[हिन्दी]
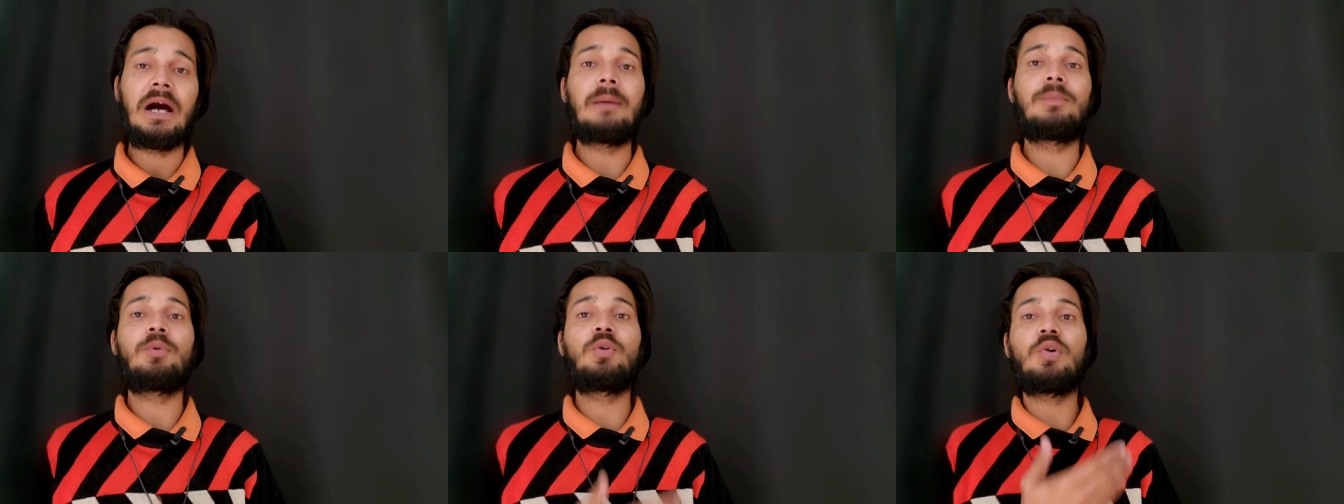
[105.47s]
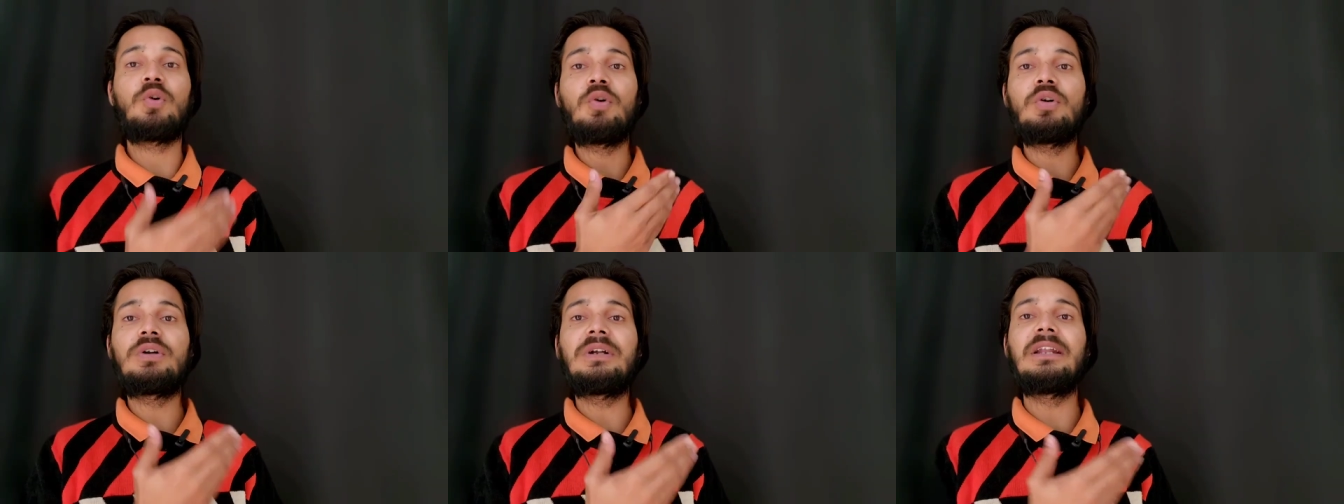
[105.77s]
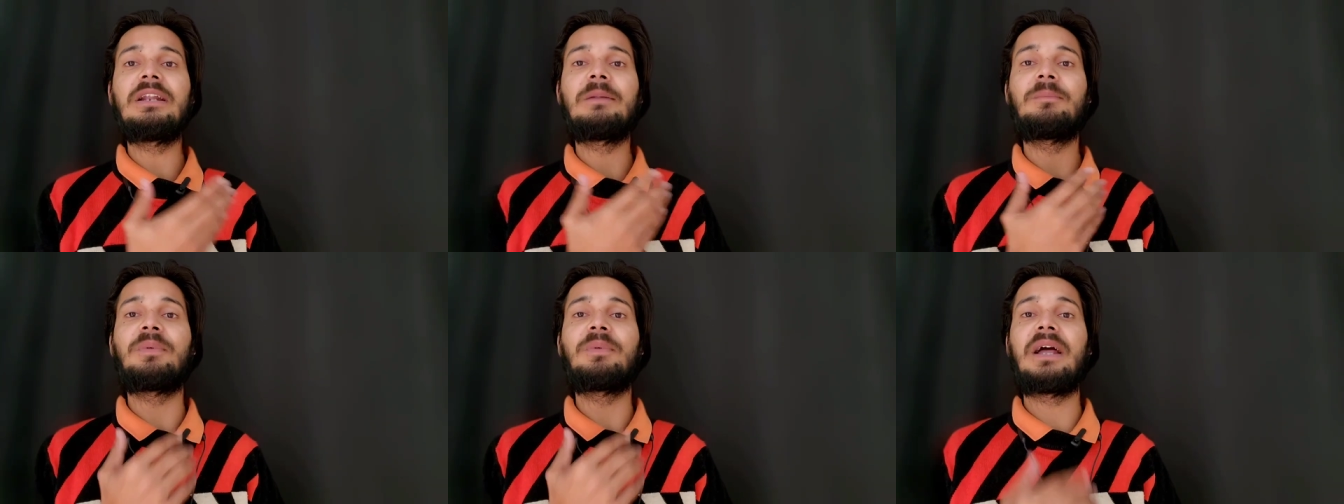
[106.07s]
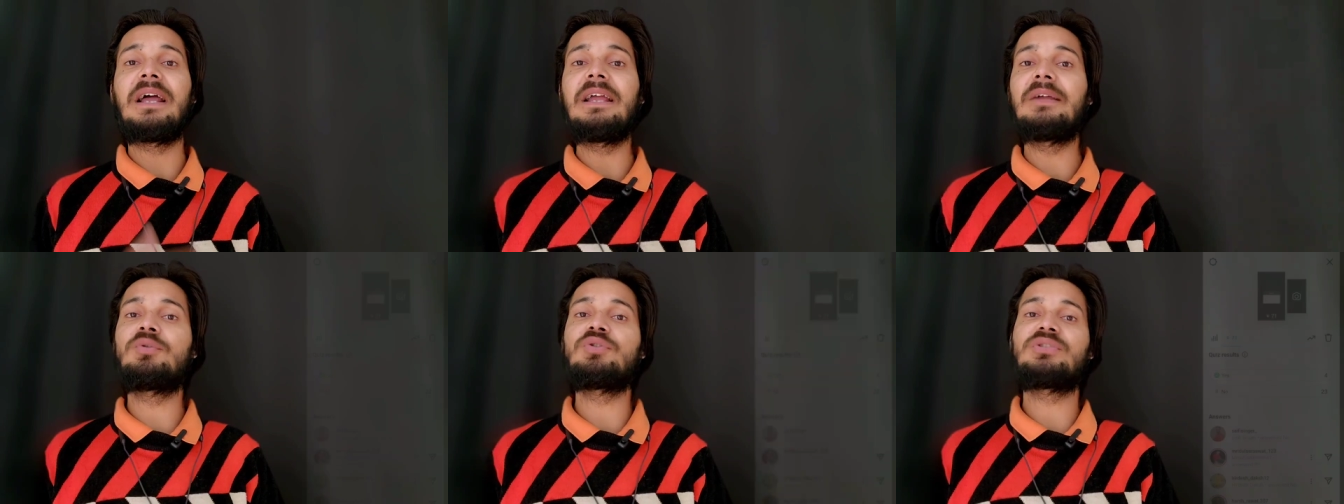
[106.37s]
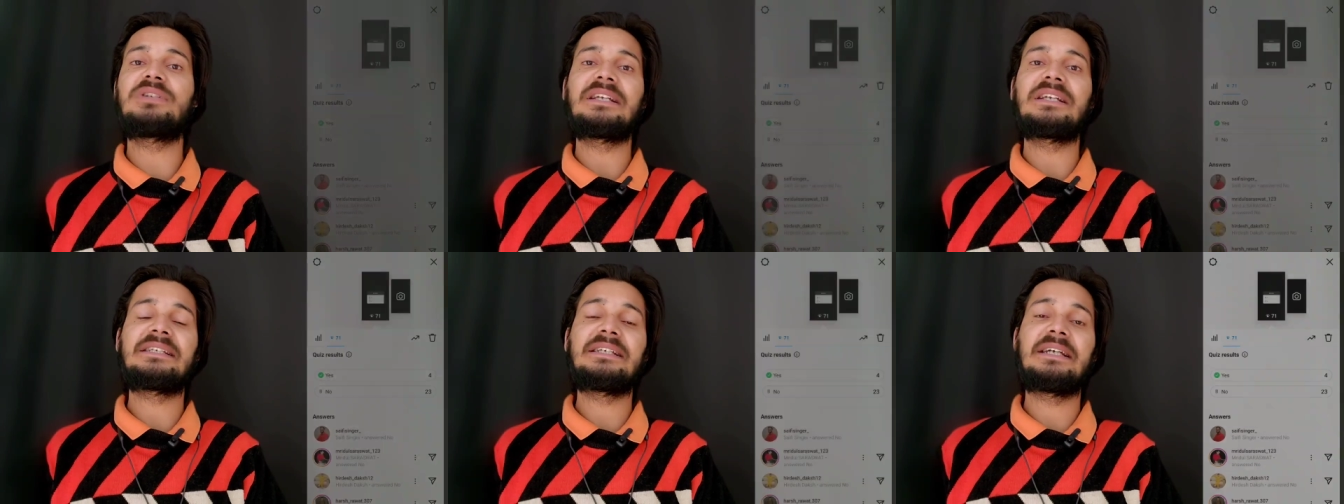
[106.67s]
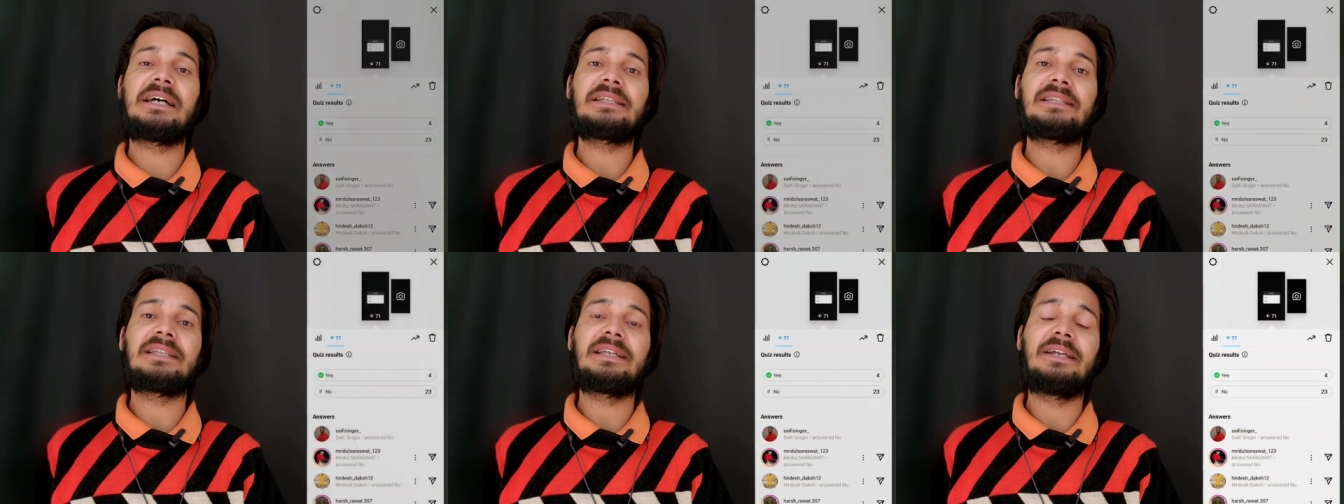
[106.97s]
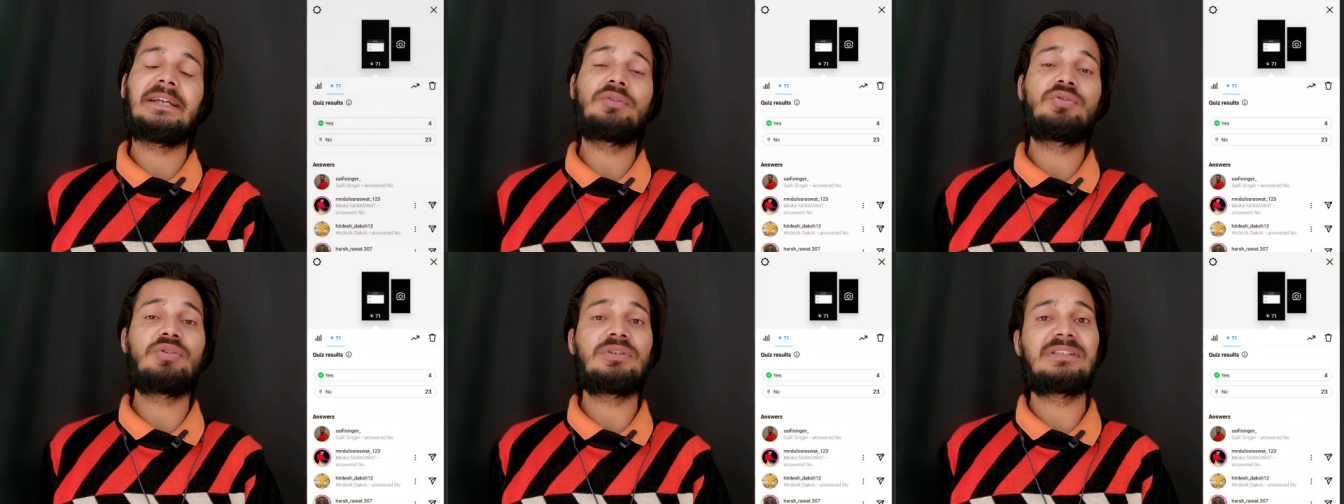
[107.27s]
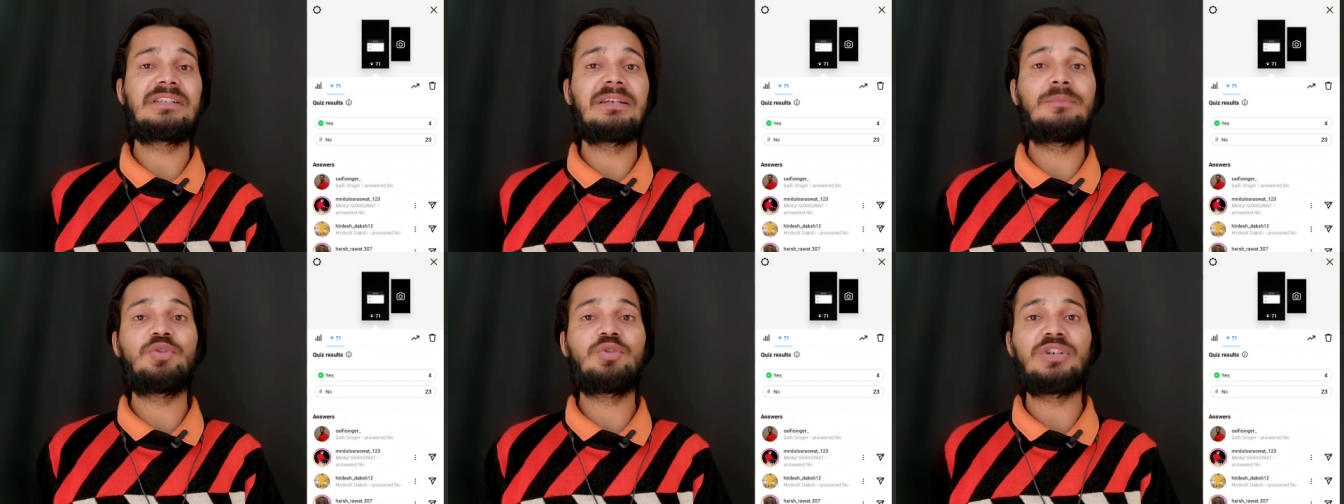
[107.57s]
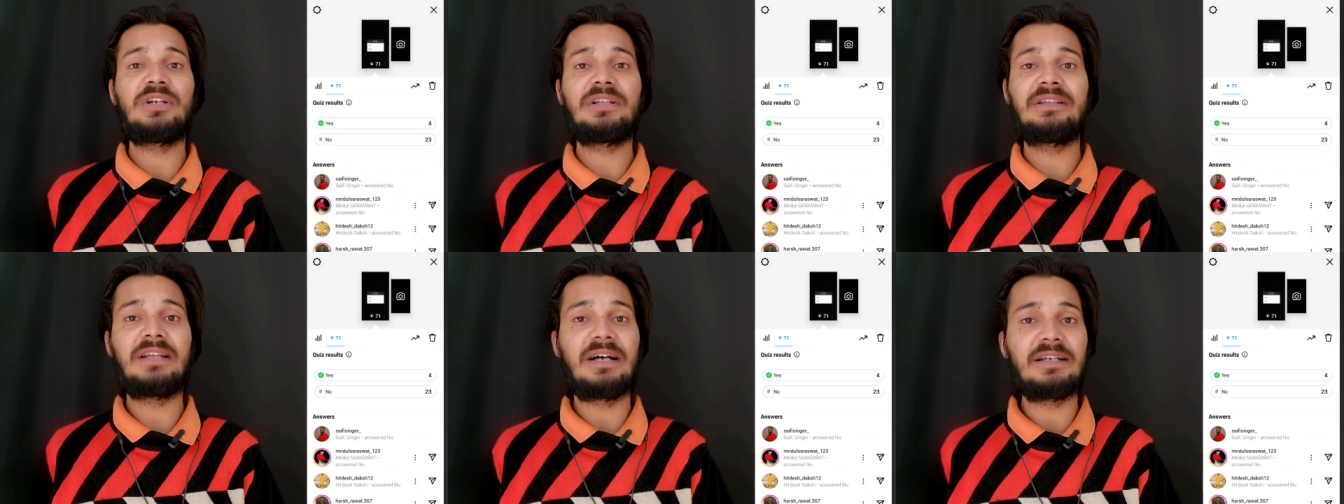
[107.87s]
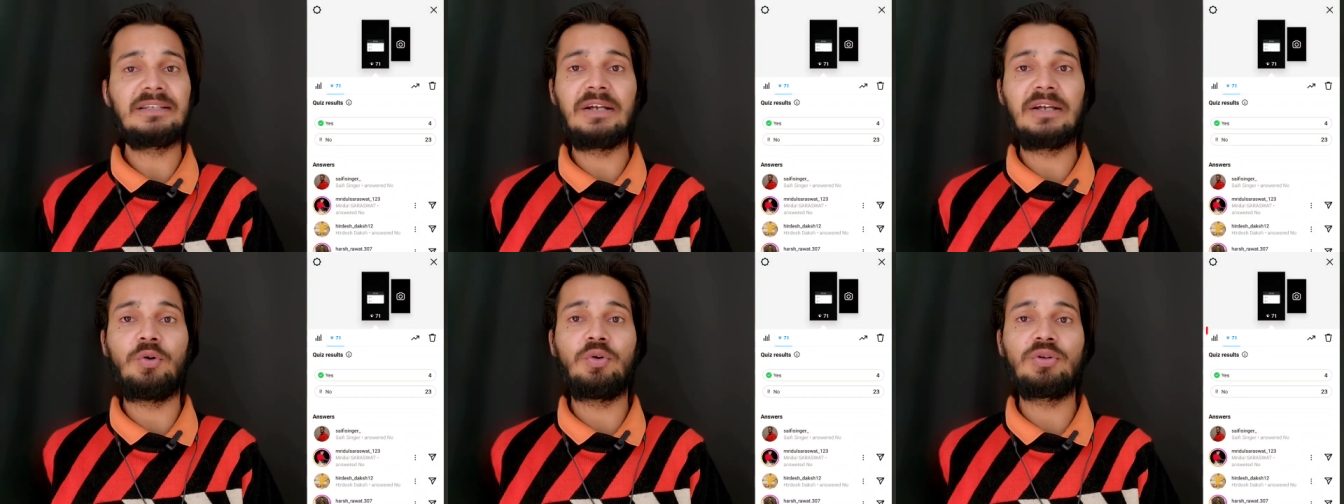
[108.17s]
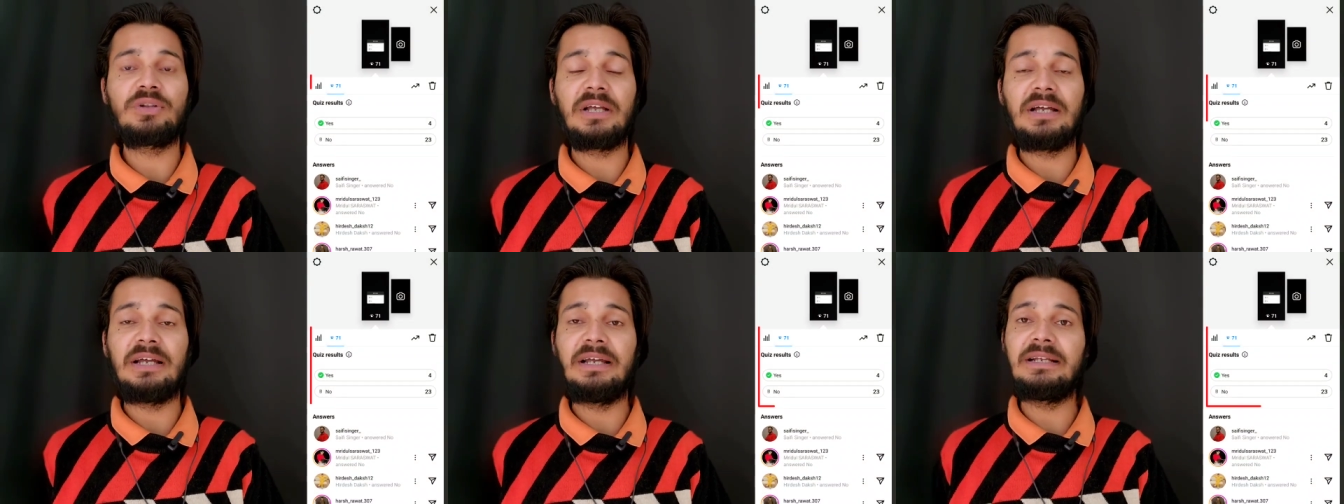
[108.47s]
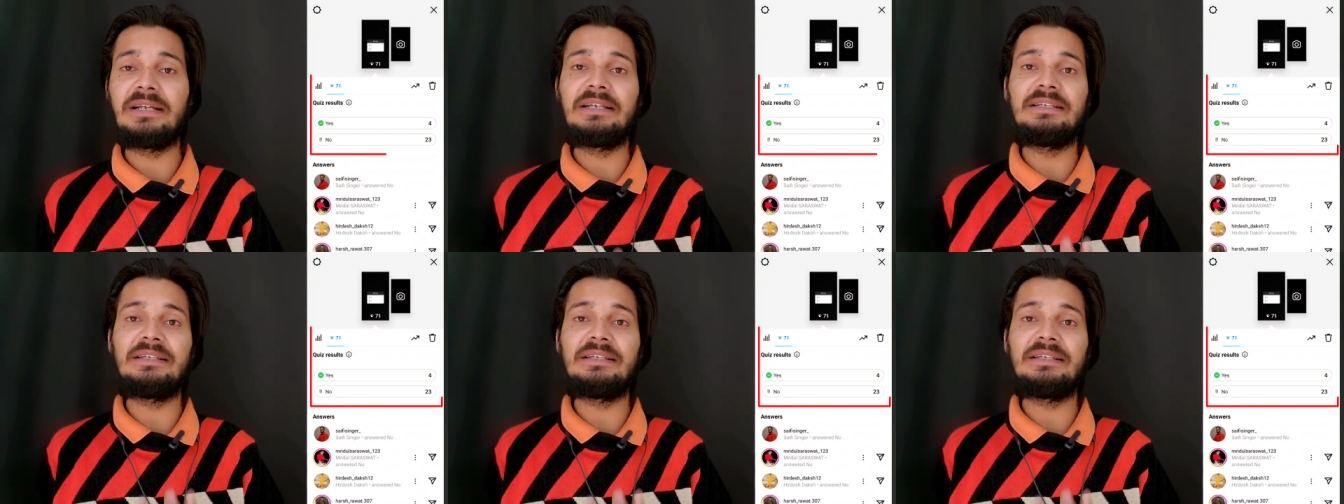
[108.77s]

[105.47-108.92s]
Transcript: अब लोगों के रिप्लाई कुछ ऐसे आते हैं तो इससे मुझे अंदाज़ा होता है